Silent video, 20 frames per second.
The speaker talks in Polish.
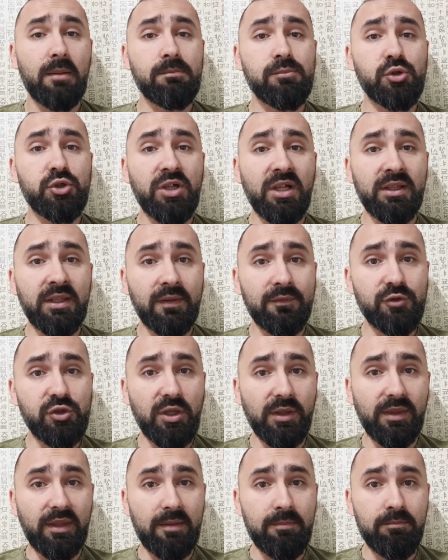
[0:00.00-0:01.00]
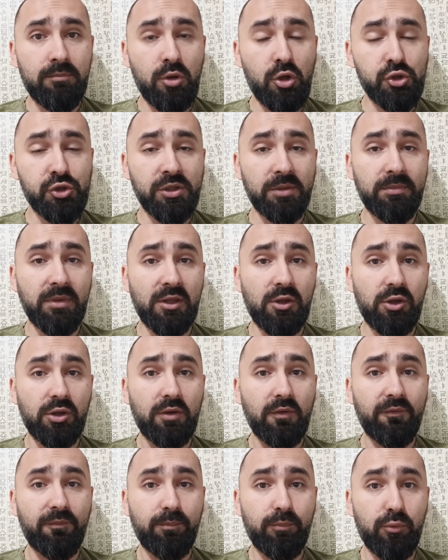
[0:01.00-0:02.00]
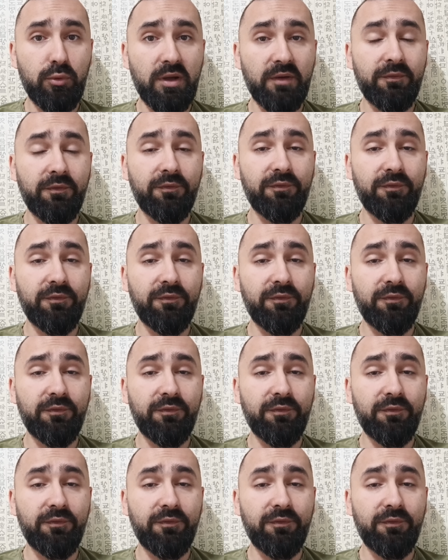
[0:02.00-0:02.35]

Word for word: Przede wszystkim może mieć to wpływ